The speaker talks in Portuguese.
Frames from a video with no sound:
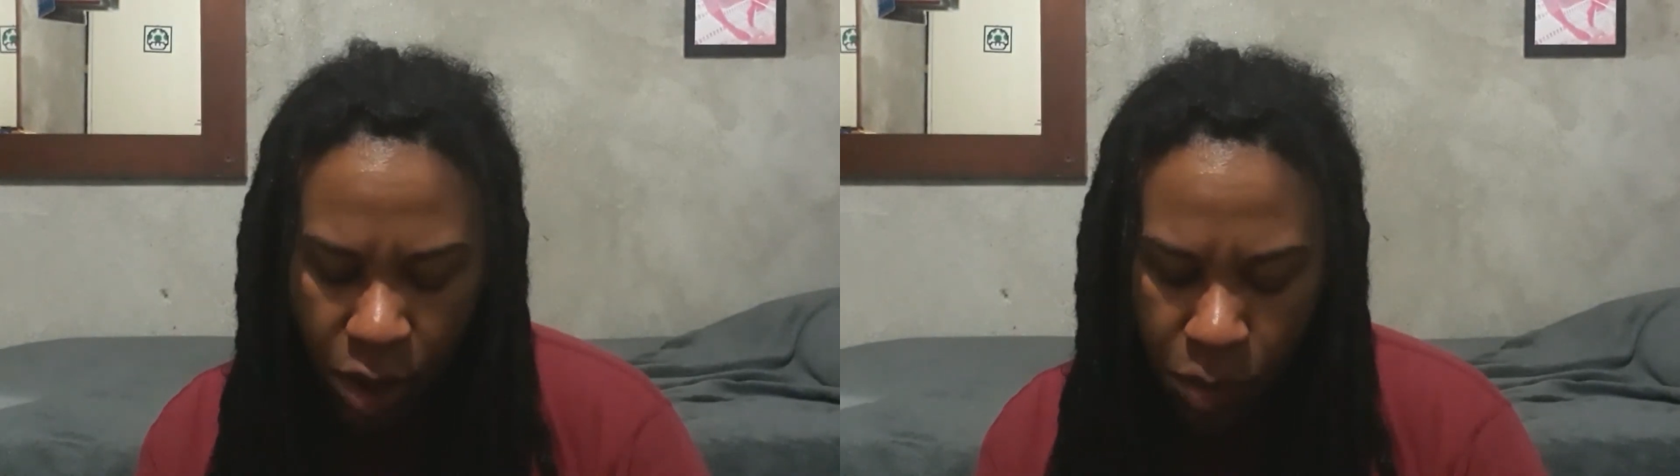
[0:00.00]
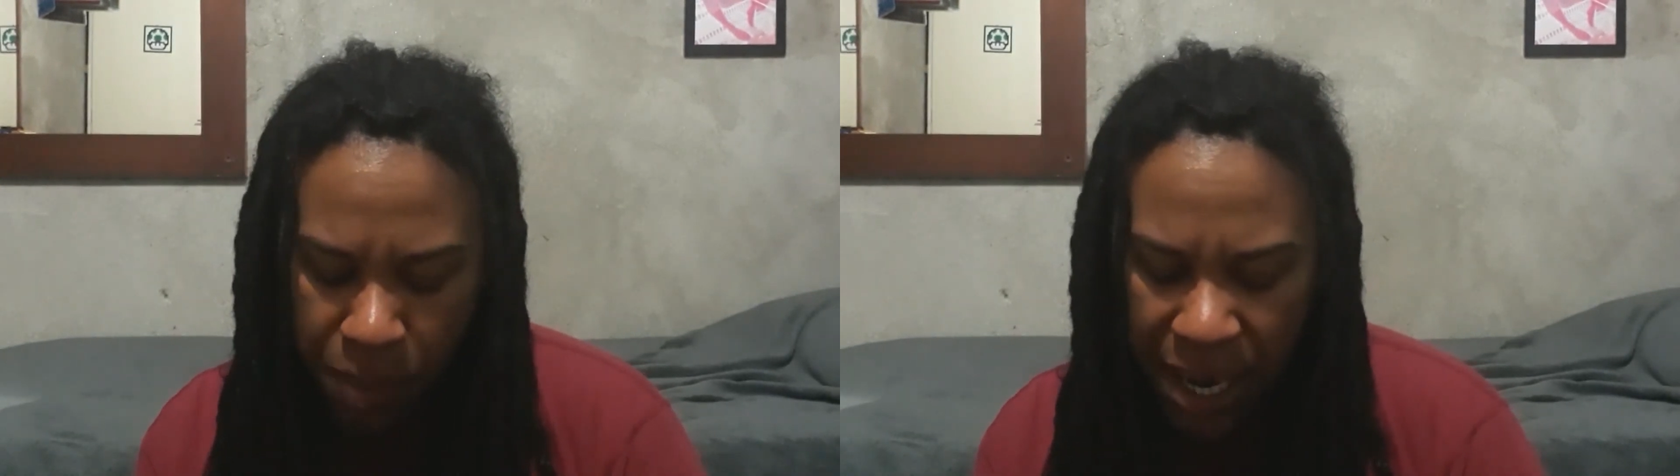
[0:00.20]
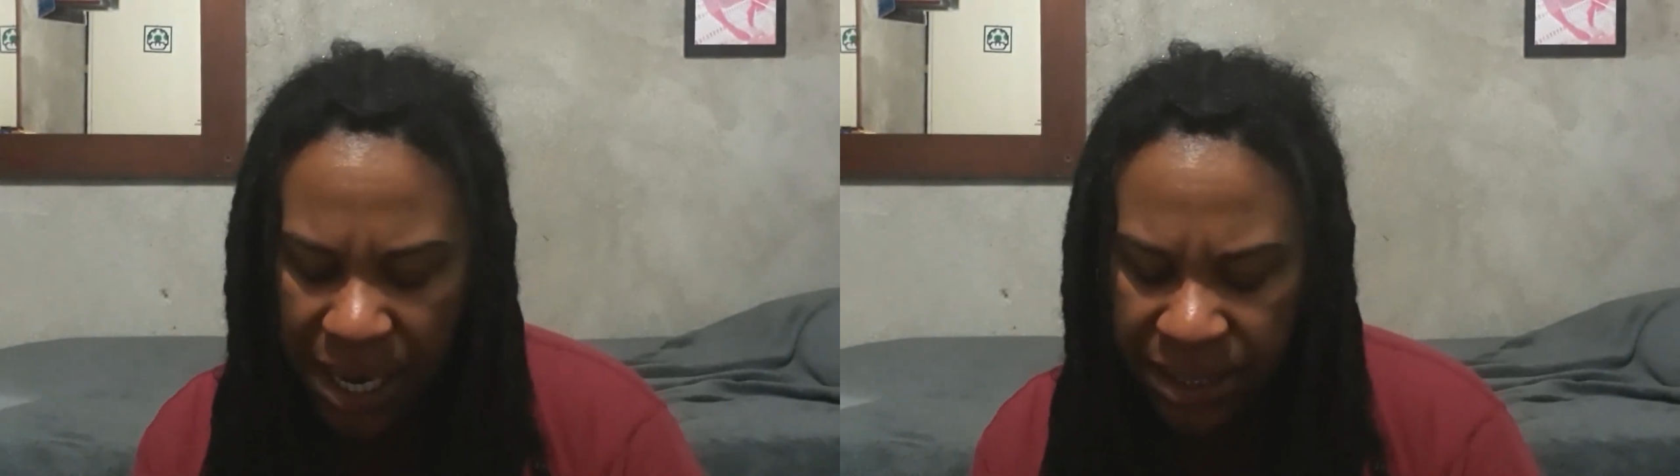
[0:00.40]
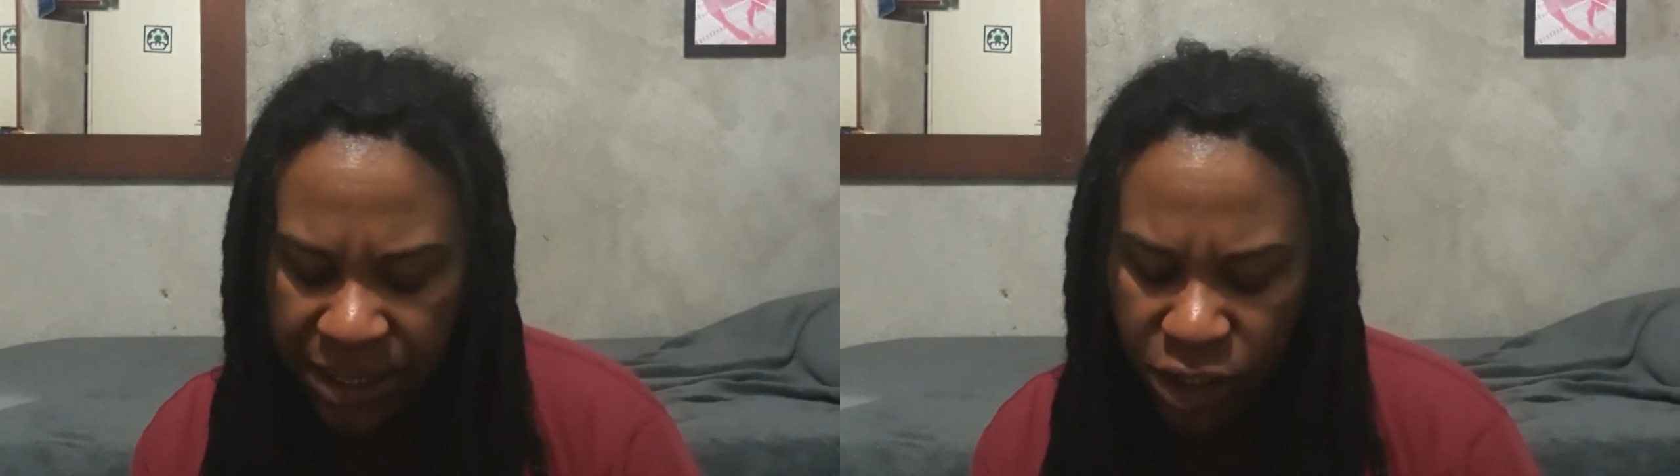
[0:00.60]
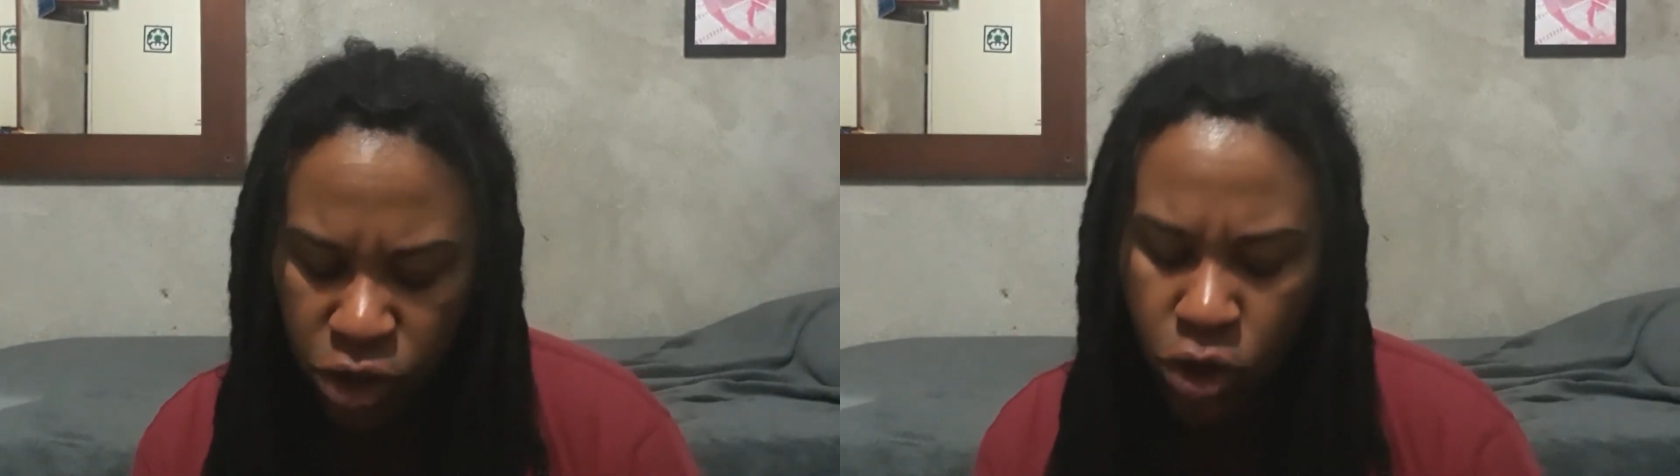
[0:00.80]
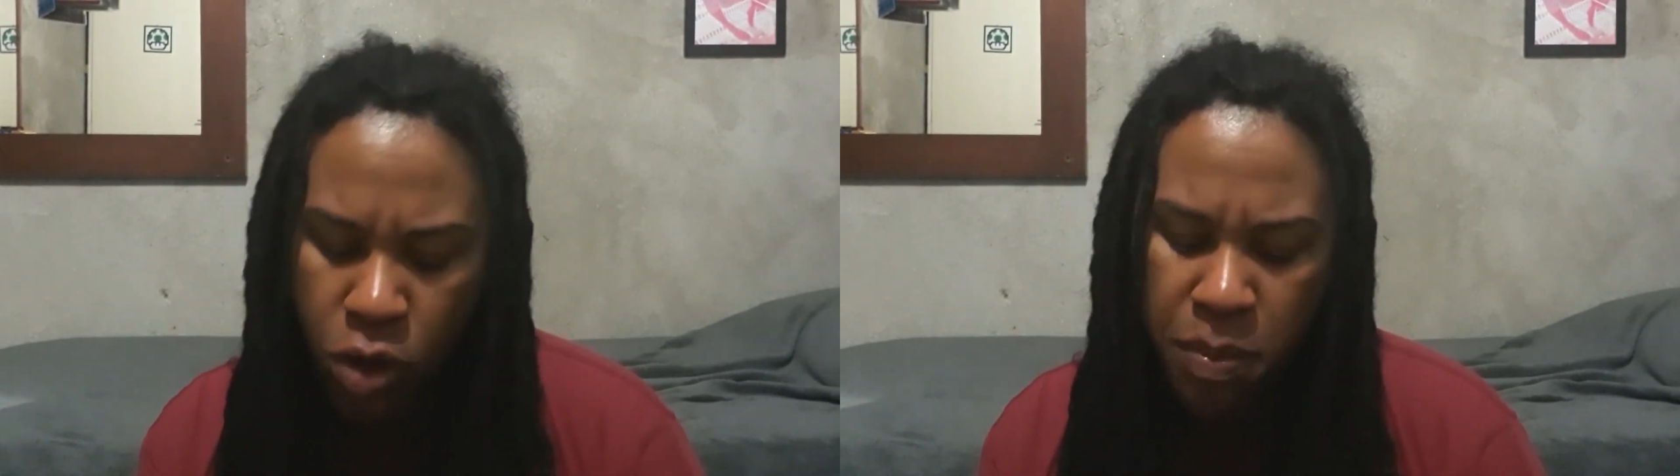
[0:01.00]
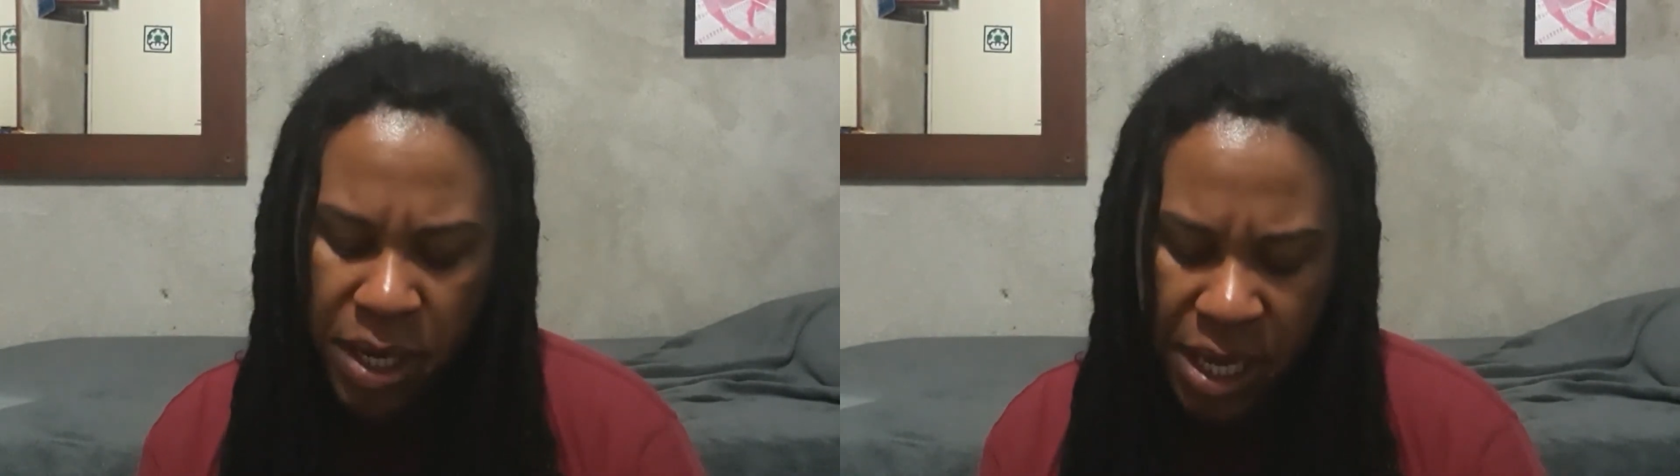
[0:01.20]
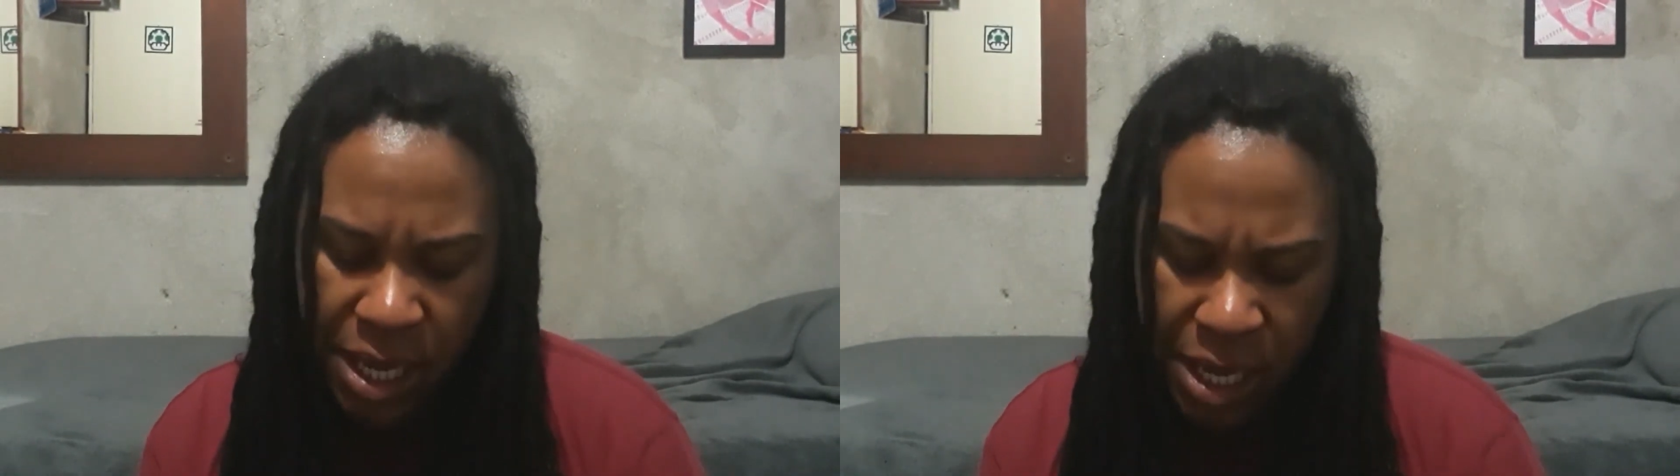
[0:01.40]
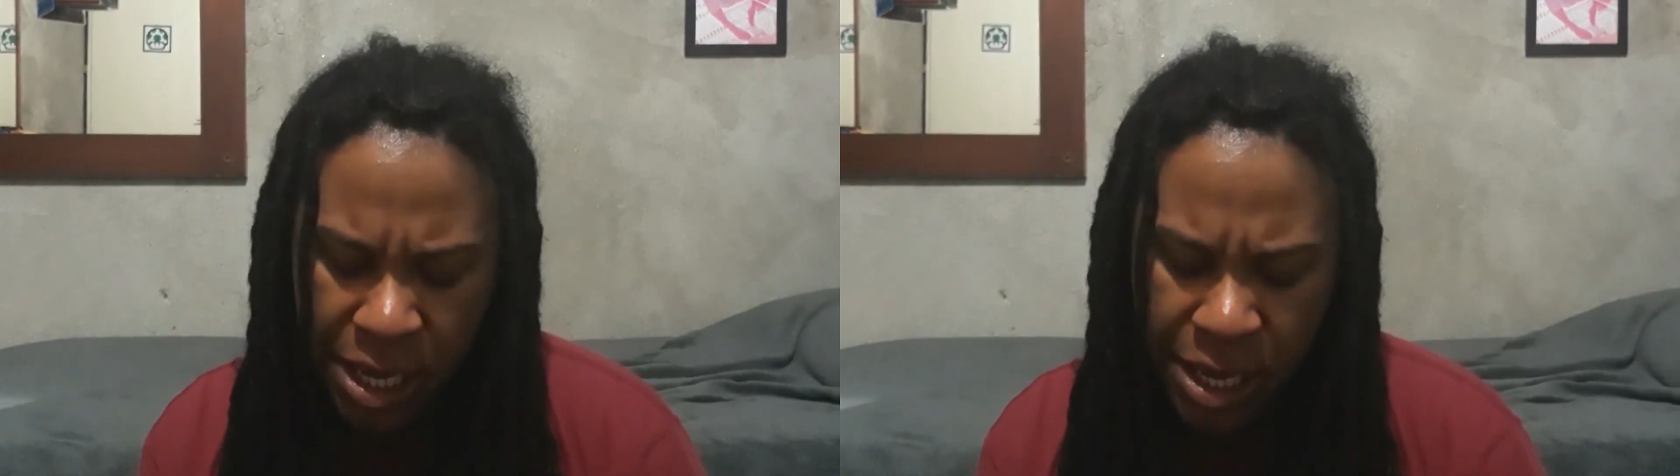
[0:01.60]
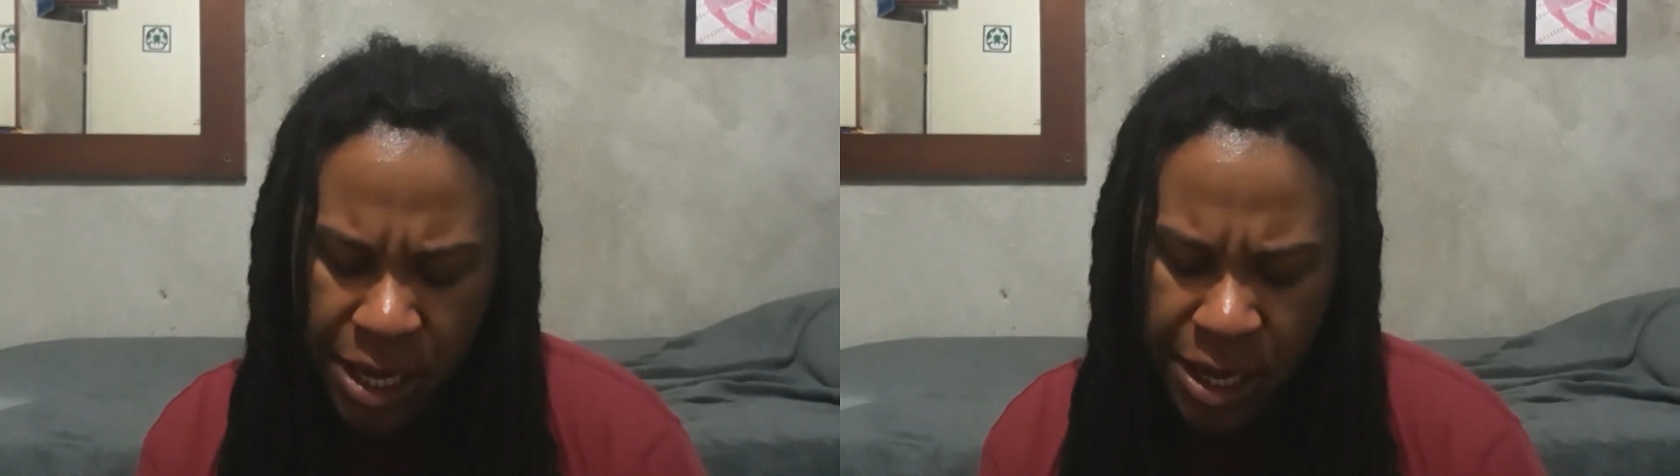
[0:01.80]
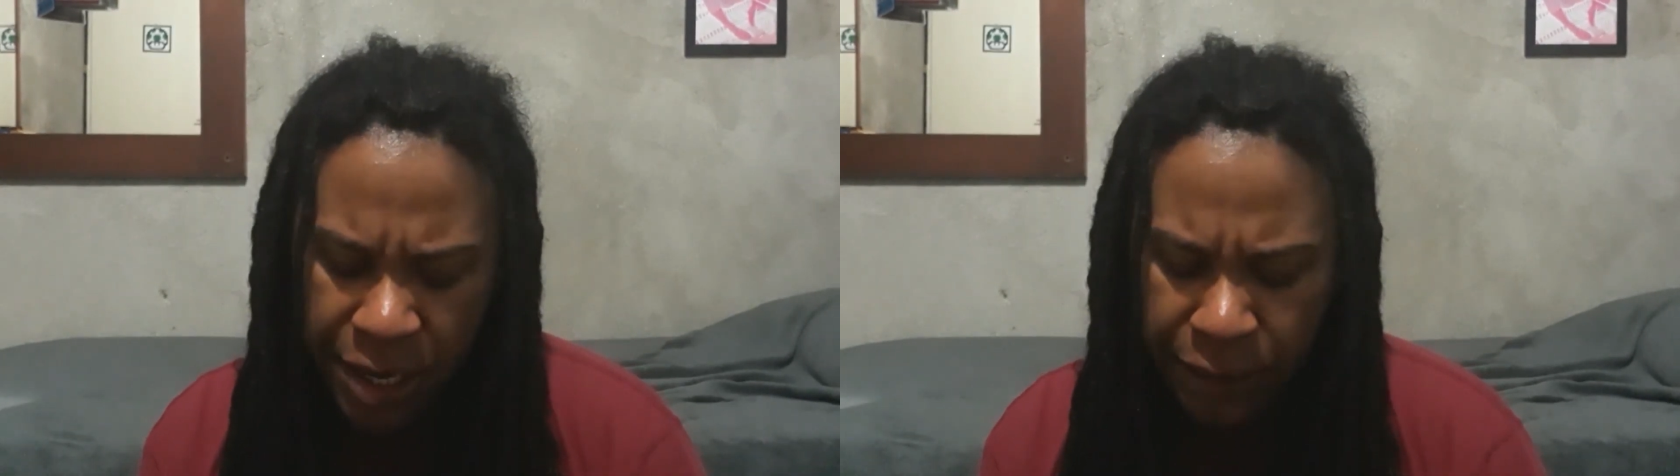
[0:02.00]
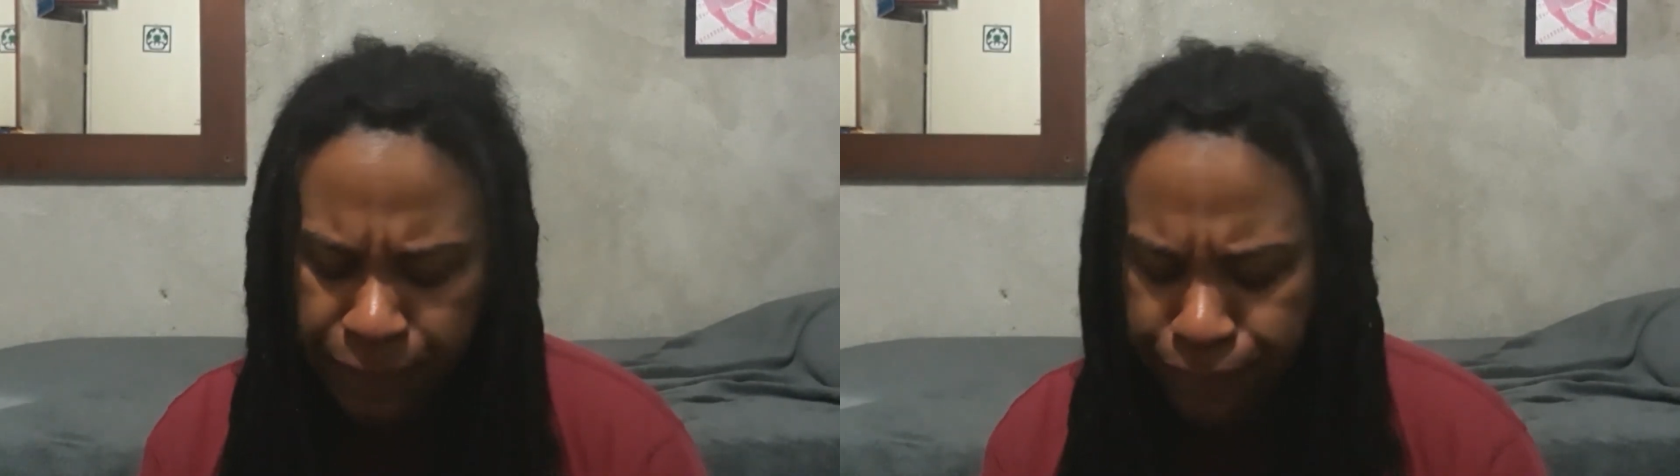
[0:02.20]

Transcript: palestra sobre.